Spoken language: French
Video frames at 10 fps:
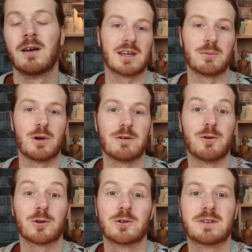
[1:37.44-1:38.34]
avec un peu la
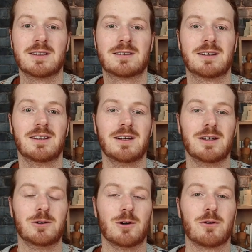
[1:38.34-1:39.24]
forte tête
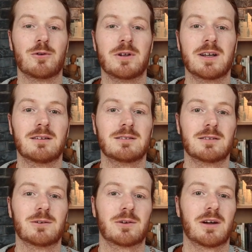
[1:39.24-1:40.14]
de l'orphelinat.
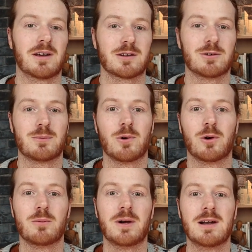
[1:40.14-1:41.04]
Donc un garçon un peu
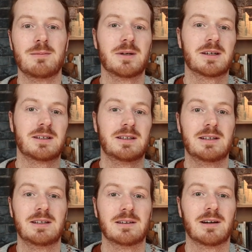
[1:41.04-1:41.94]
rebelle, mais
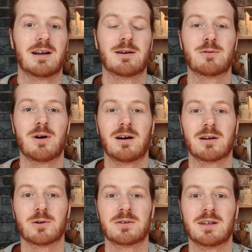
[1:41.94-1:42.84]
qui à la fois a
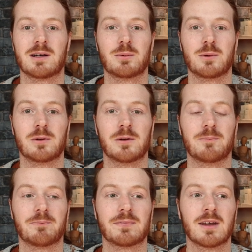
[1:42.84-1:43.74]
un côté un peu
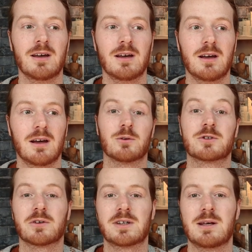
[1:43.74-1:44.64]
on
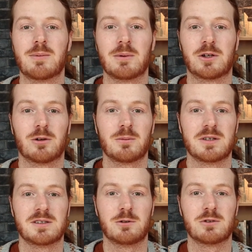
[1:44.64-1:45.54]
sent qu'il est pas méchant,
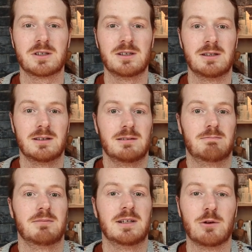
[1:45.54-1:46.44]
mais c'est juste
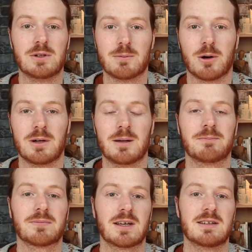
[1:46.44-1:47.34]
qu'il a eu des
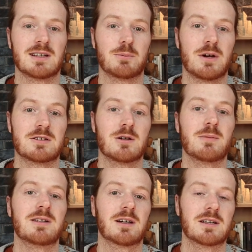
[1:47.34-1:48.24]
problèmes et c'est un peu la seule
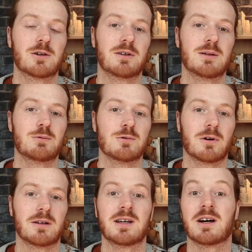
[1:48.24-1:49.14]
manière qu'il connaît
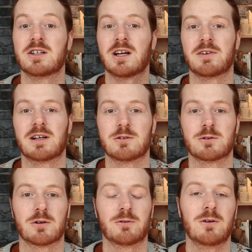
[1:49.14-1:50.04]
pour interagir avec les
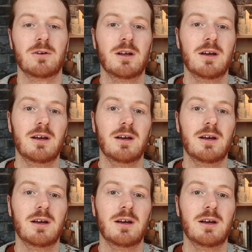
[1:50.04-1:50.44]
autres enfants.